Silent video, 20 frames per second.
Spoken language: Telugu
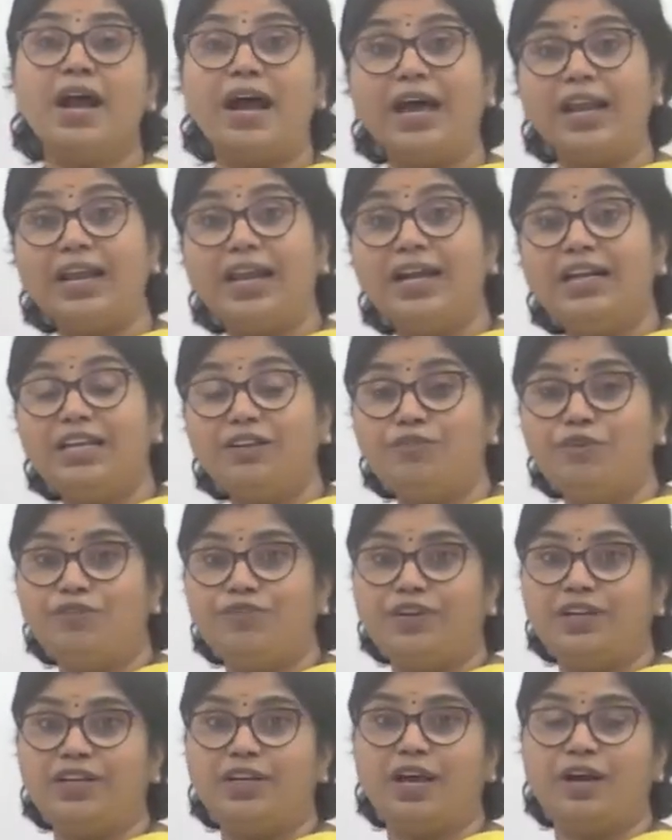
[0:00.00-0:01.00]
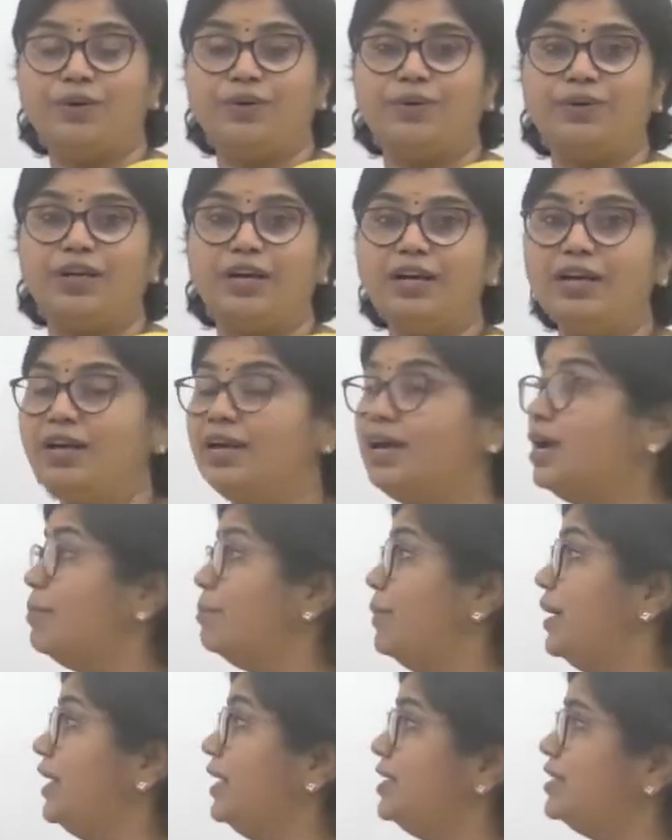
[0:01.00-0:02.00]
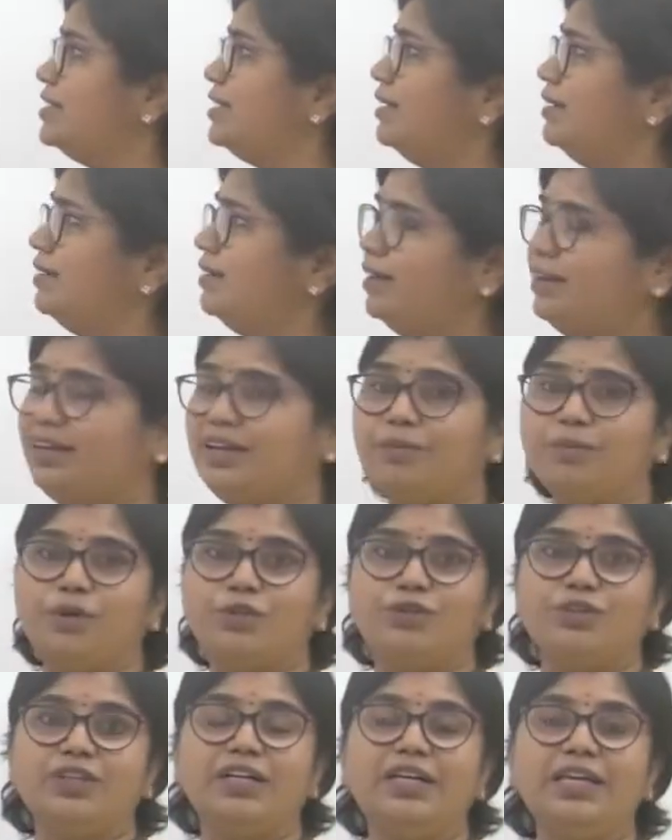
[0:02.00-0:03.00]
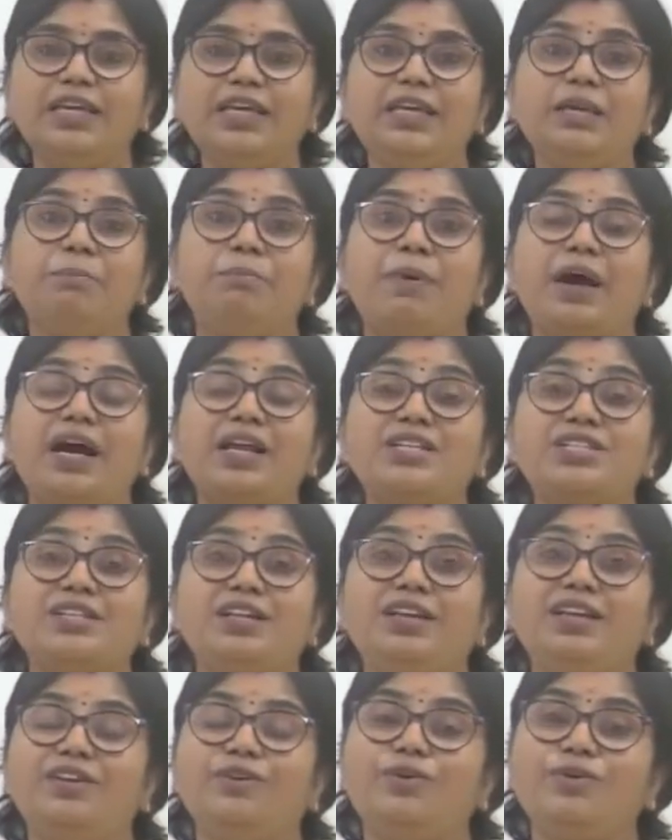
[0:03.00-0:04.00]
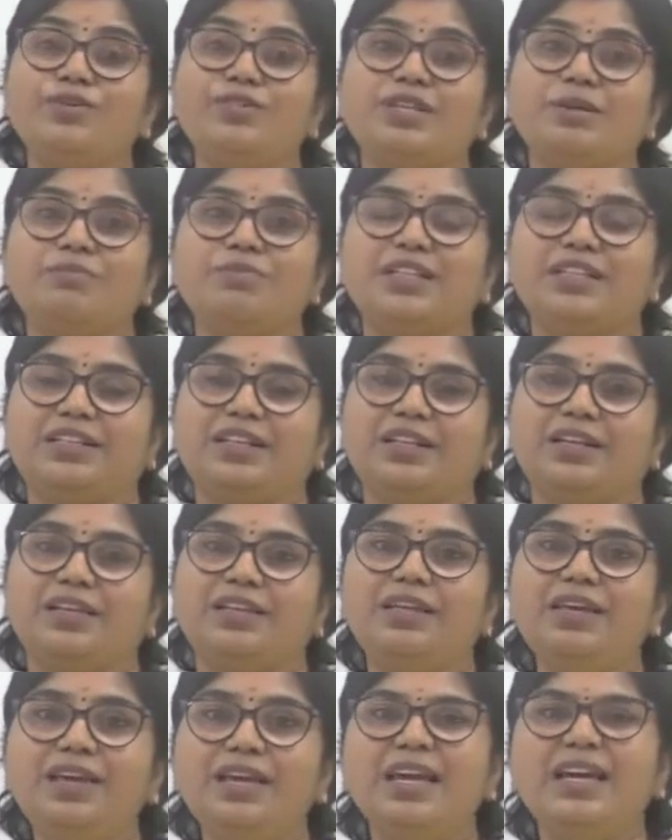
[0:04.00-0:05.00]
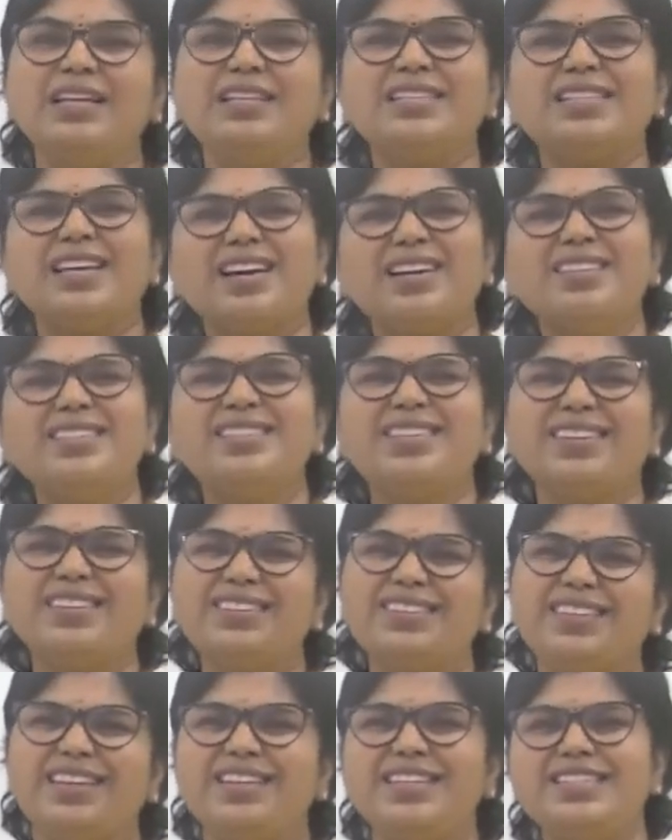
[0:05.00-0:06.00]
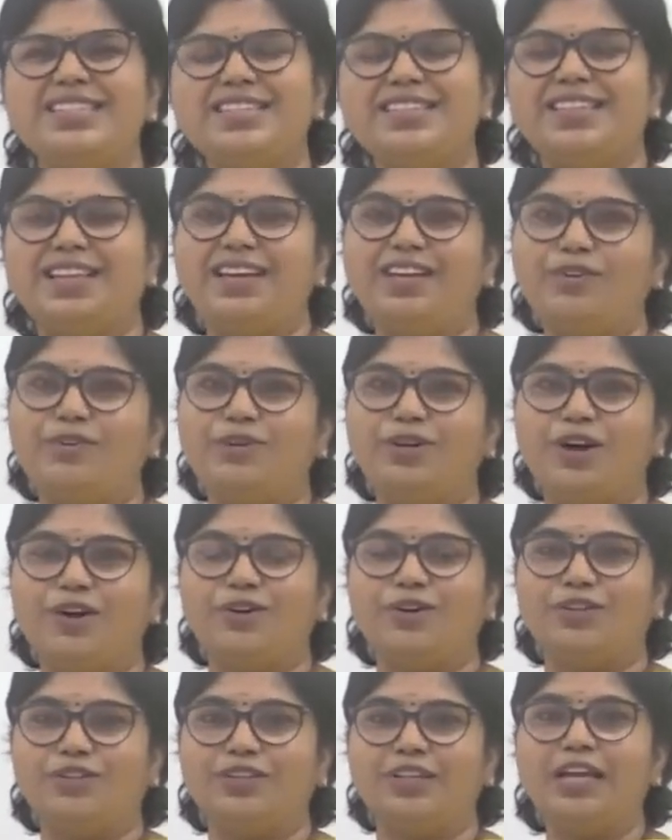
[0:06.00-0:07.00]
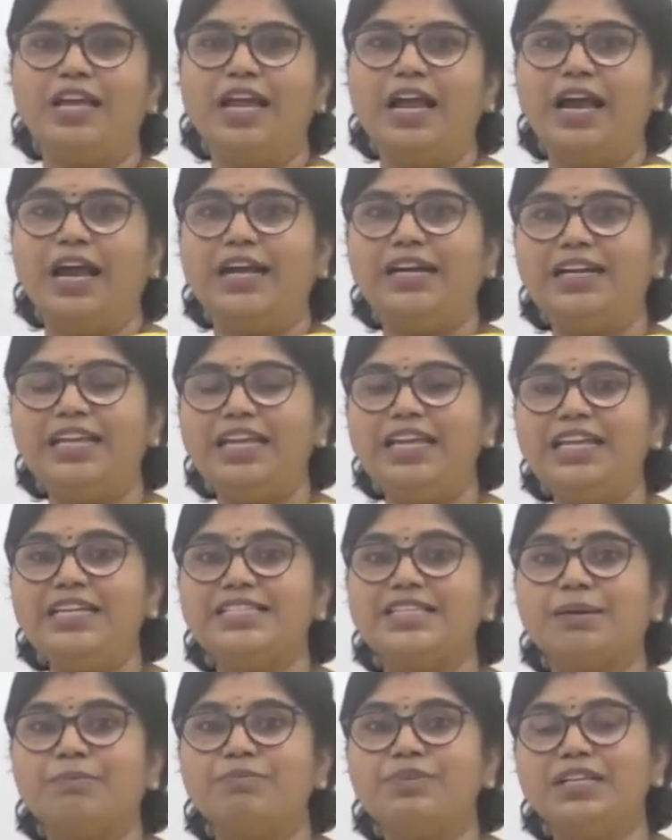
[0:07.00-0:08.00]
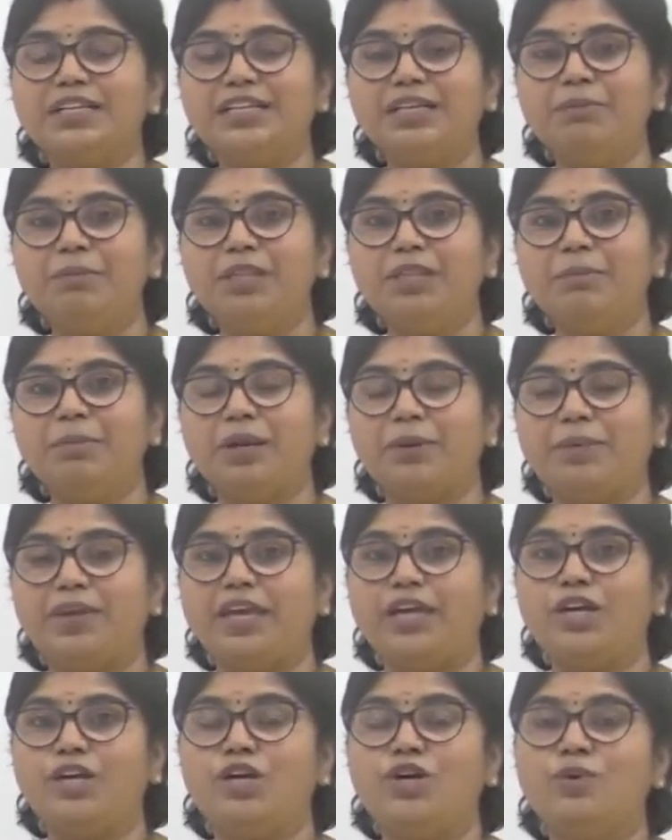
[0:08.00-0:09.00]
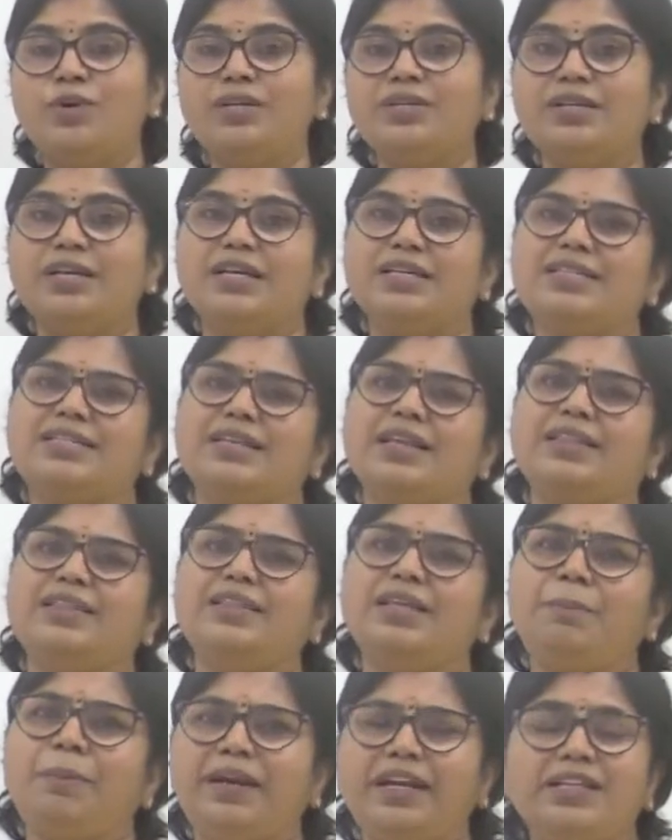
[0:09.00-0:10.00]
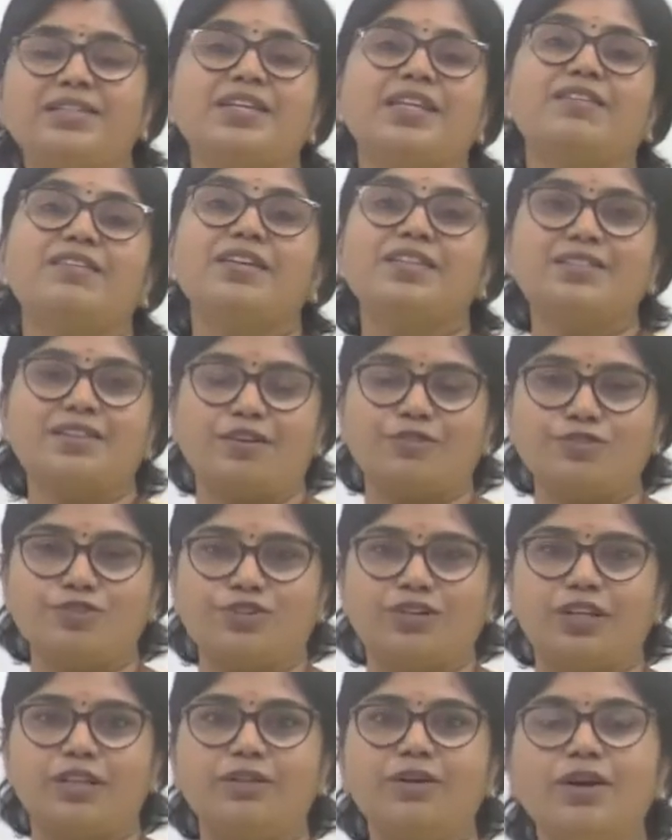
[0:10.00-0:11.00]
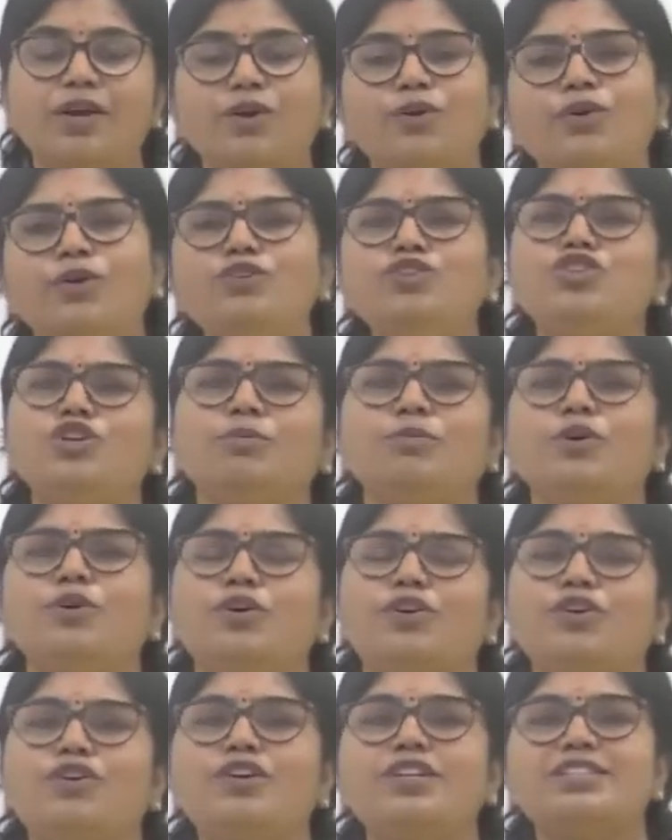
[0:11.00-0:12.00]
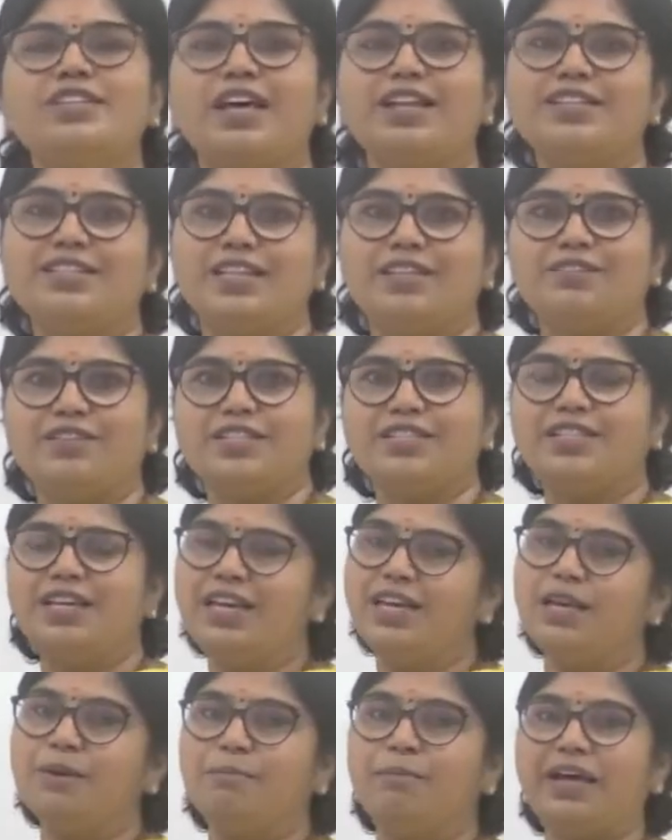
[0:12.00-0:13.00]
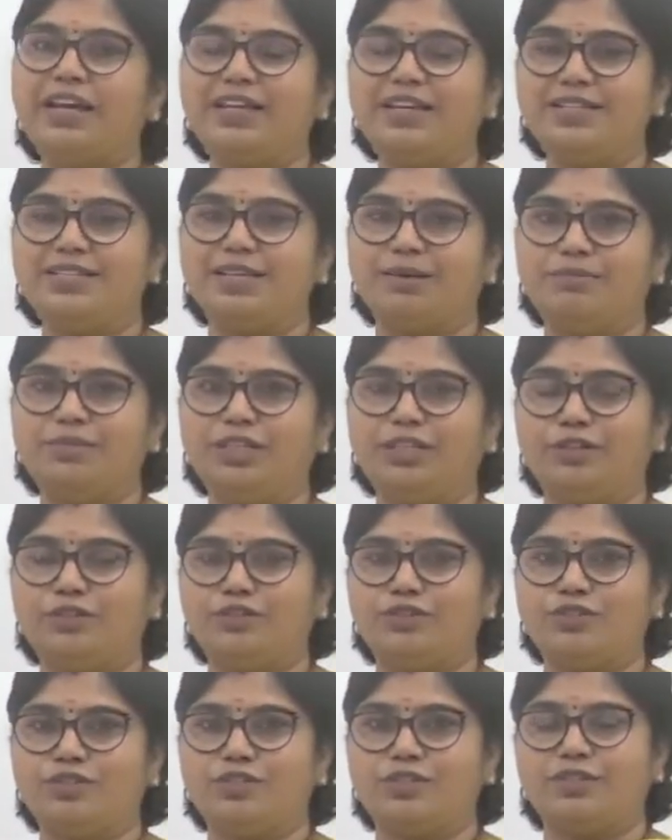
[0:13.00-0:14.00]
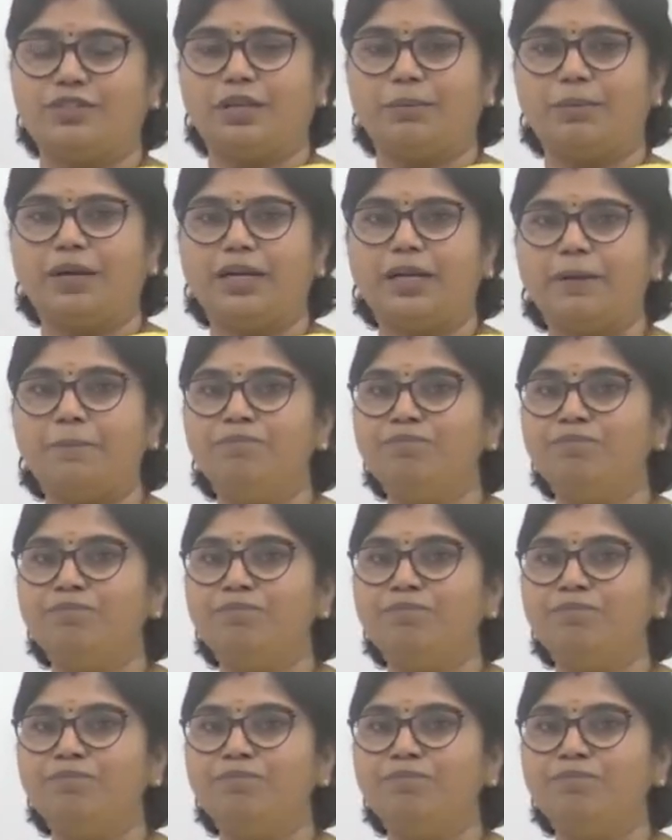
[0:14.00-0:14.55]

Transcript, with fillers: అలాంటివి విన్నా కూడా మనకి జనరల్గా ఏమవుతుందంటే ఈ పార్షల్లీ నోన్ సబ్జెక్ట్ అనేది సగం సగం తెలిసి తెలియకుండా ఉంటుంది అంటే ఈ సబ్జెక్ట్ మీద మనం ఎక్కువ శ్రద్ధ పెట్టి చదవాల్సిన అవసరం లేదు కొంచెం ఒక రెండు సార్లు చదివేస్తే మనకి ఈ సబ్జెక్ట్ వచ్చేస్తుంది అనమాట